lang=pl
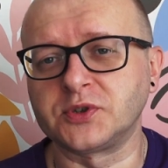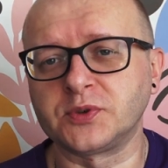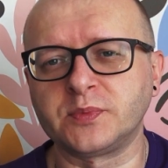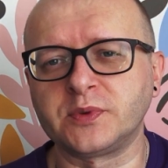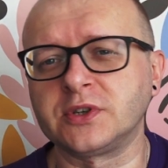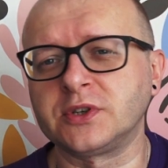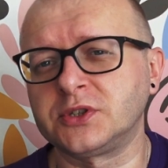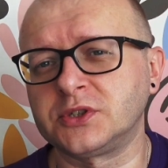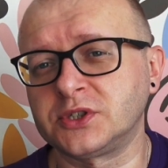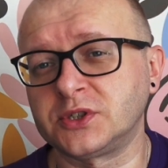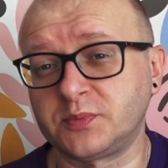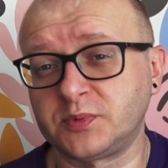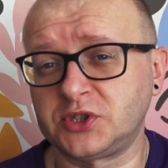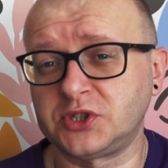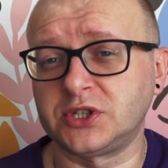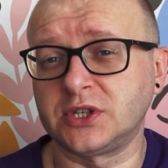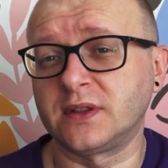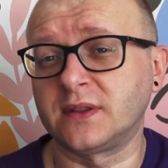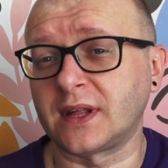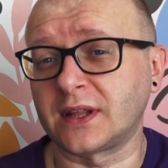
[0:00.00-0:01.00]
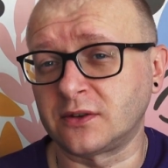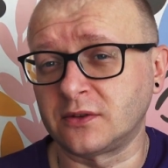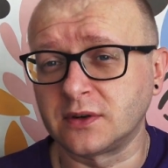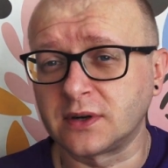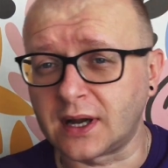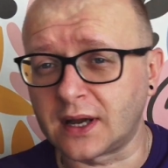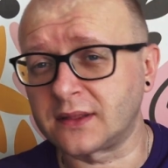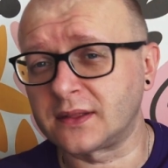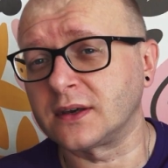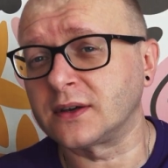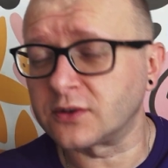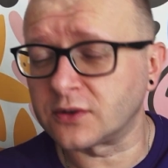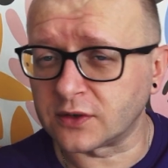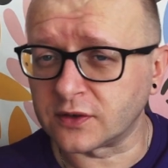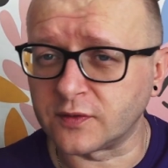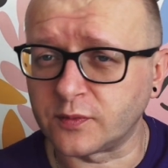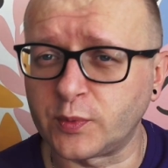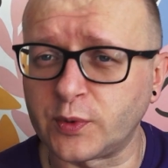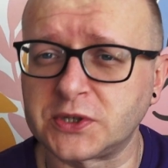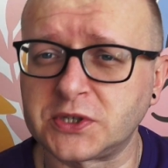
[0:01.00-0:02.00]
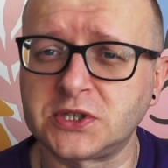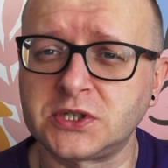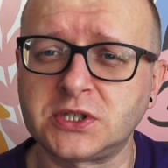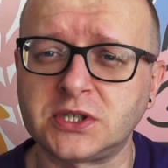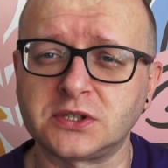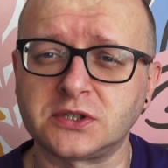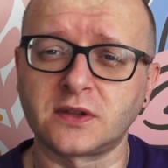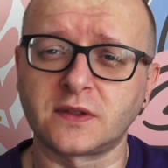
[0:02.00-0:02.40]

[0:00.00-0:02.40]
żeby, żebyście za tą kasę, którą wpłacicie,